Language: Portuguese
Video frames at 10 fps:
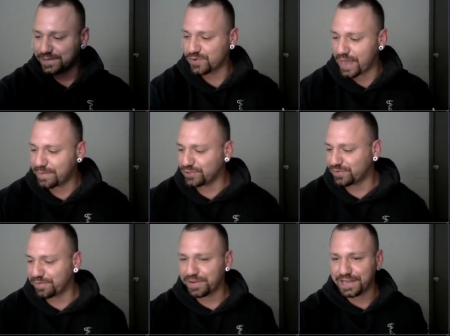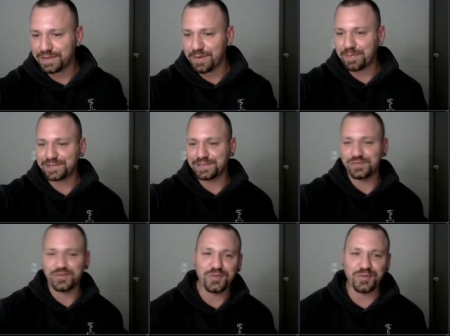Web, a gente vai ver aqui uma pesquisa
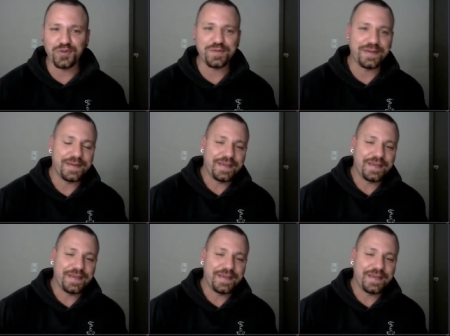no YouTube